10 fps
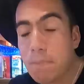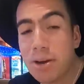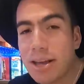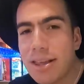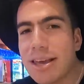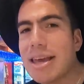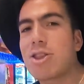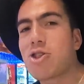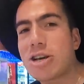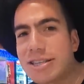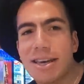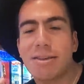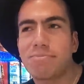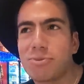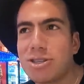Porque de aquí no es que
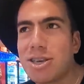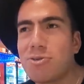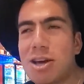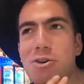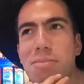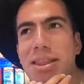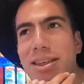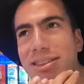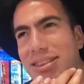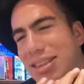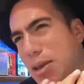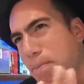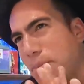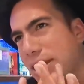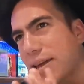no es que hay una comida
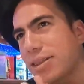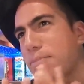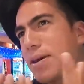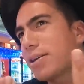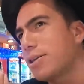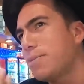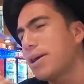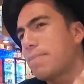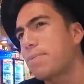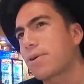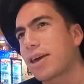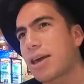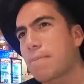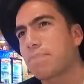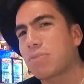típica, típica, típica,
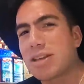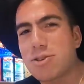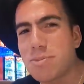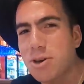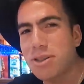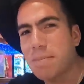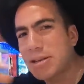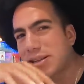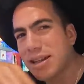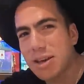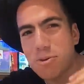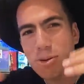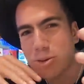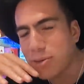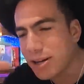porque mm, es como que una mezcla de
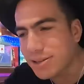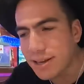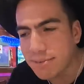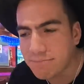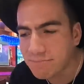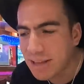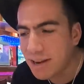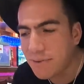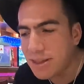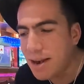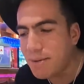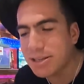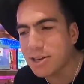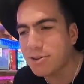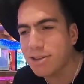culturas que mm, a la final vas
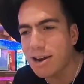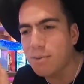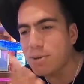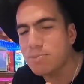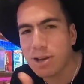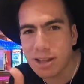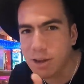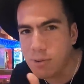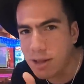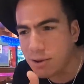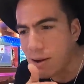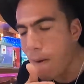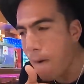a encontrar lo mismo que en Ecuador